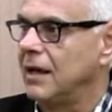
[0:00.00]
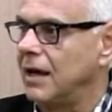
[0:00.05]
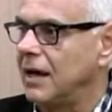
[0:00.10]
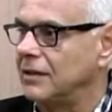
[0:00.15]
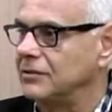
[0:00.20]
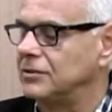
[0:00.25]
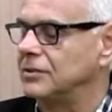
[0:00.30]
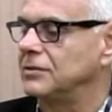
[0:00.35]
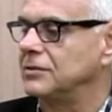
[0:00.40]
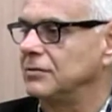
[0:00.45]

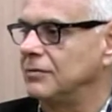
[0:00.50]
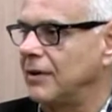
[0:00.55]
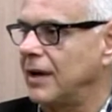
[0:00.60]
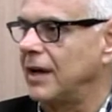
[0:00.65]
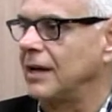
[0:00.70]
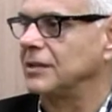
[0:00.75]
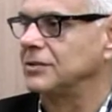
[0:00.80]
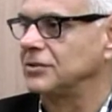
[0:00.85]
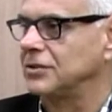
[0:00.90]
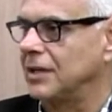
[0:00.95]
a gente
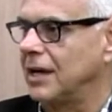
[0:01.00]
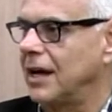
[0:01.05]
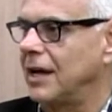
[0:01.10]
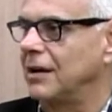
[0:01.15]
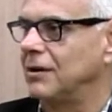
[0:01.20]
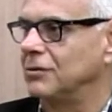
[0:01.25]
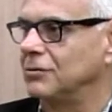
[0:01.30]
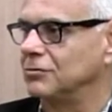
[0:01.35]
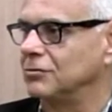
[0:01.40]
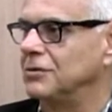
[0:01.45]
vai
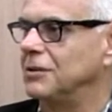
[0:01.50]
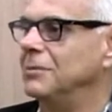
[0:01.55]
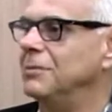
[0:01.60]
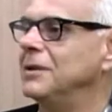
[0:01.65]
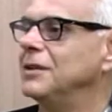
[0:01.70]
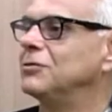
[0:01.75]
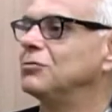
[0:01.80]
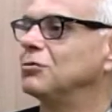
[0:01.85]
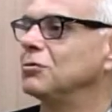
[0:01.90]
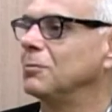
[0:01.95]
achar os
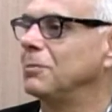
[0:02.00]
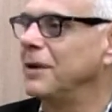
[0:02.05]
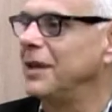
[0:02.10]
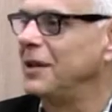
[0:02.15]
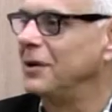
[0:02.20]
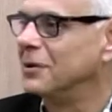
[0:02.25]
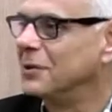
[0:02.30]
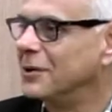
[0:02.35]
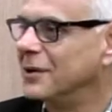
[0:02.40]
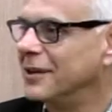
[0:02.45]
limites
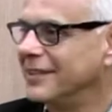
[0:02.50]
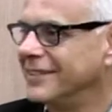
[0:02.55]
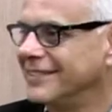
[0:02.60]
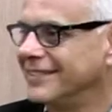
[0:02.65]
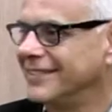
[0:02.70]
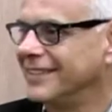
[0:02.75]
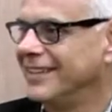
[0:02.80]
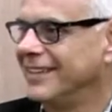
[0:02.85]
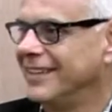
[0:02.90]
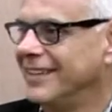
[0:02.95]

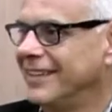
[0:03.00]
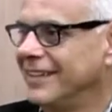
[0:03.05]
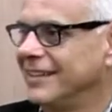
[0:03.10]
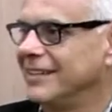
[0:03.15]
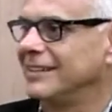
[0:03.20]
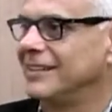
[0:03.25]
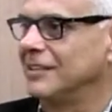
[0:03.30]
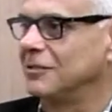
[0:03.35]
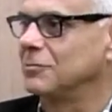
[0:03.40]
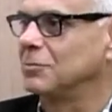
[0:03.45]
superiores
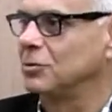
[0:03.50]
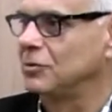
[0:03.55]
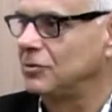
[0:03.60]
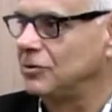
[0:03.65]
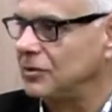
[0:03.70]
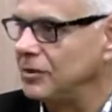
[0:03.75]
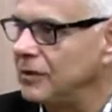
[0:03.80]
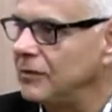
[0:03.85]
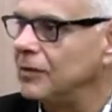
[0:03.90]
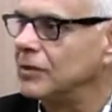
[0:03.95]
das
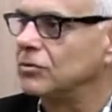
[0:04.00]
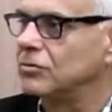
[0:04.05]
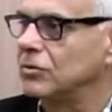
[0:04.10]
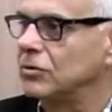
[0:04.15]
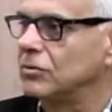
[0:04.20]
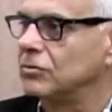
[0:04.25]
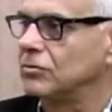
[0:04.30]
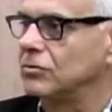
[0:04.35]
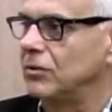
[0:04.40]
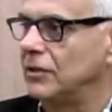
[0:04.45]
possíveis
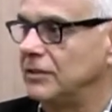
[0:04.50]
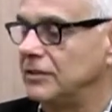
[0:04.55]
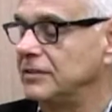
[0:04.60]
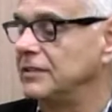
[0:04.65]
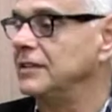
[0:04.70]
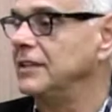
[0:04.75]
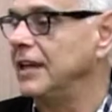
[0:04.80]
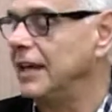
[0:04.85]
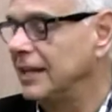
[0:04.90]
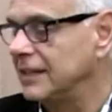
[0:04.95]

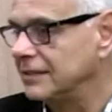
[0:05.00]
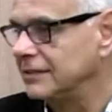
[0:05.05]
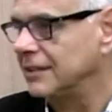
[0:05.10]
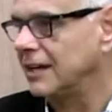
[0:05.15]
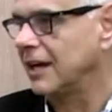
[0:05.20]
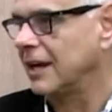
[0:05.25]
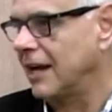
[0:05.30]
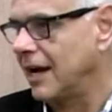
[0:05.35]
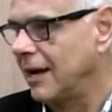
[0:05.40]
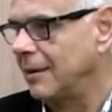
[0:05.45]
soluções e elas
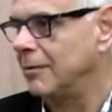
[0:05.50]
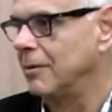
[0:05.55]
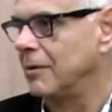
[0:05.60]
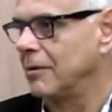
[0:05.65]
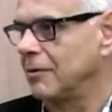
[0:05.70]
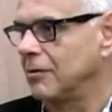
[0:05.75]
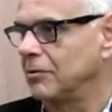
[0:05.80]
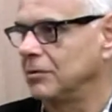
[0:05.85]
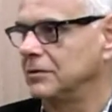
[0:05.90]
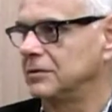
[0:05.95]
acabam
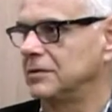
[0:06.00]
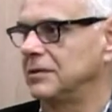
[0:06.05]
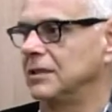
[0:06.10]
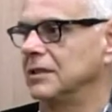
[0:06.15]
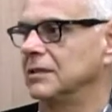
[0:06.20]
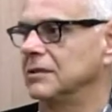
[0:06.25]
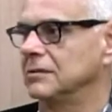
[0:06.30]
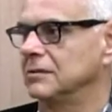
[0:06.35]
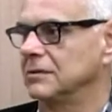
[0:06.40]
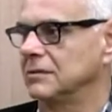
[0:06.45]

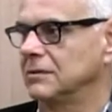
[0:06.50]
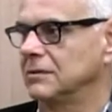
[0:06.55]
acontecendo.